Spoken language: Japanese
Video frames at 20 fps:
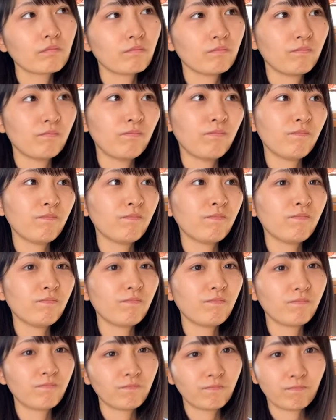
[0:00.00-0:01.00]
うん
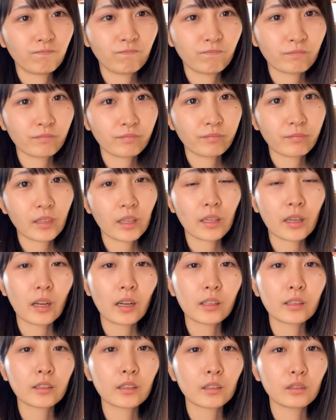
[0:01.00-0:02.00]
え
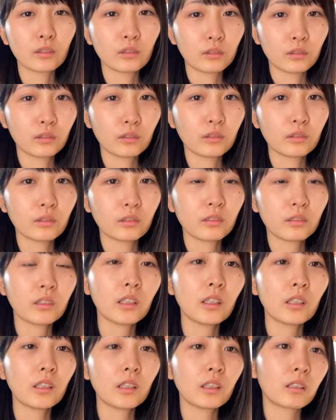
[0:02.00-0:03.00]
関東い
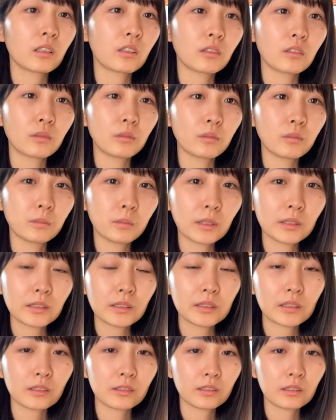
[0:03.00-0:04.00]
や困っ
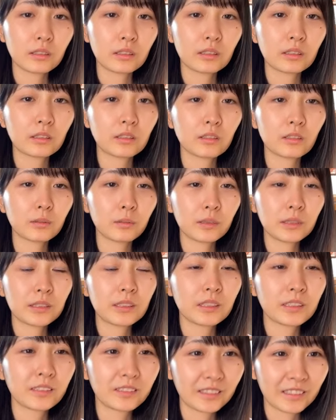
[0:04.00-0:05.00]
ちゃうね困っ
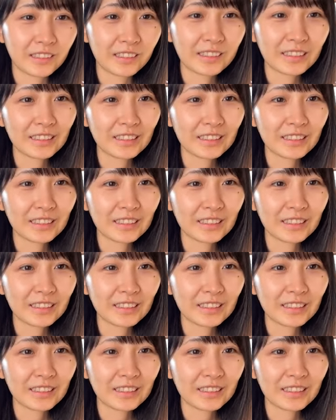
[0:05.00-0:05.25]
ちゃうね